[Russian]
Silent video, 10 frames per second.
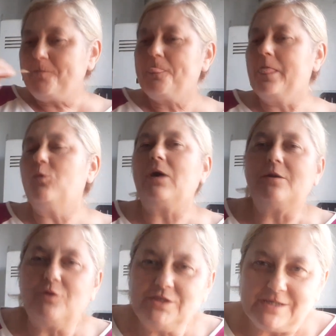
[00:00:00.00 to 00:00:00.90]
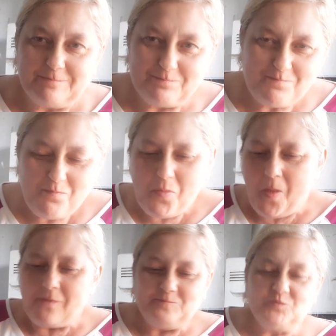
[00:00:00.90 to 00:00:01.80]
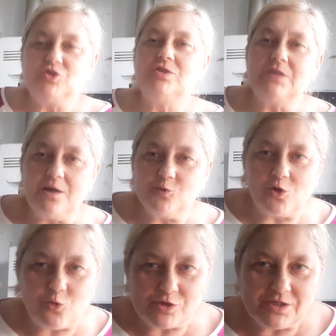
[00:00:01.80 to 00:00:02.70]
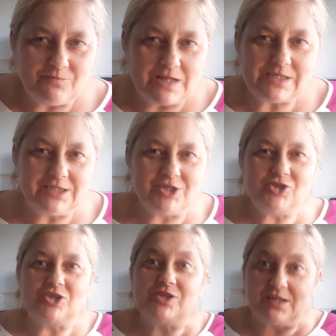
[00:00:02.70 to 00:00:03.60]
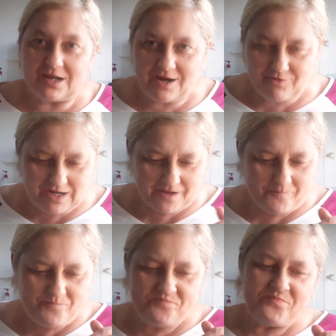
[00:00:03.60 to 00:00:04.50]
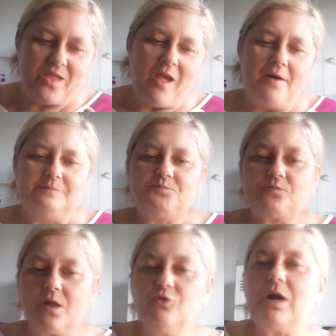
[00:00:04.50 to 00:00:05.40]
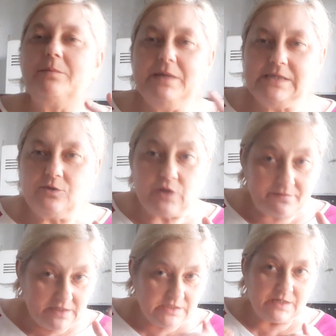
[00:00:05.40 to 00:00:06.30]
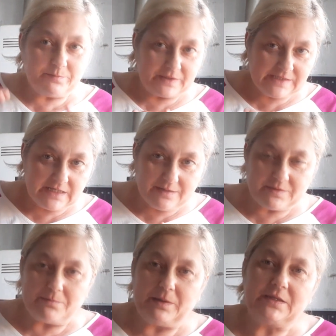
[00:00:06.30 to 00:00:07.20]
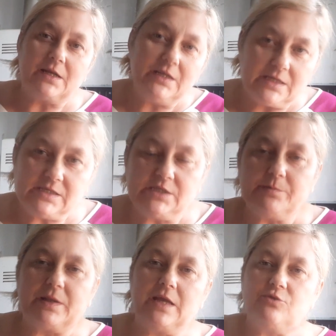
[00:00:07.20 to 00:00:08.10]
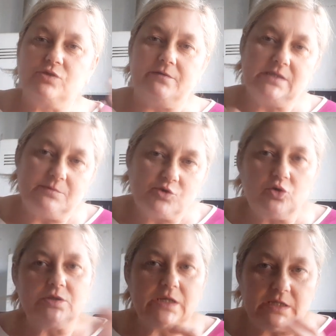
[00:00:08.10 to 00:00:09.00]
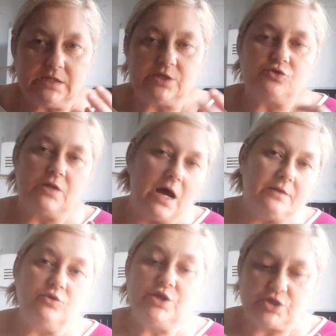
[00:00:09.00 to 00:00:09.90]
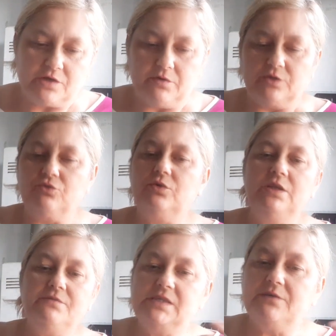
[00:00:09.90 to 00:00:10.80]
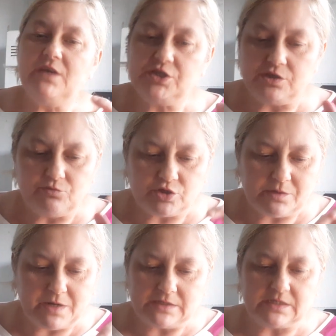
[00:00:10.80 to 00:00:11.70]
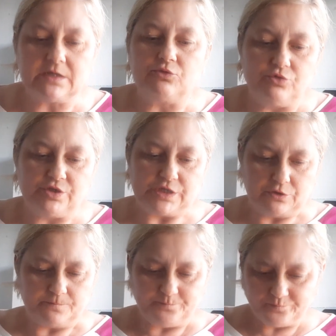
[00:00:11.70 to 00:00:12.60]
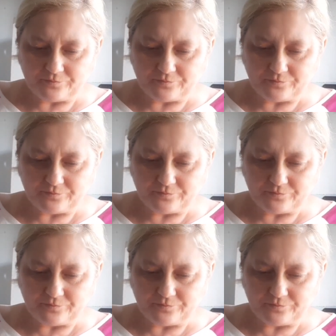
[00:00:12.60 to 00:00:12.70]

Ну, короче, считают гроши, 20 тысяч наторговали. Ну, как бы, если он говорит же по ценам там полторы тысячи, продаю за 800, за тысячу, да, оно дешевле. Ну, не все вещи можно брать за такую цену.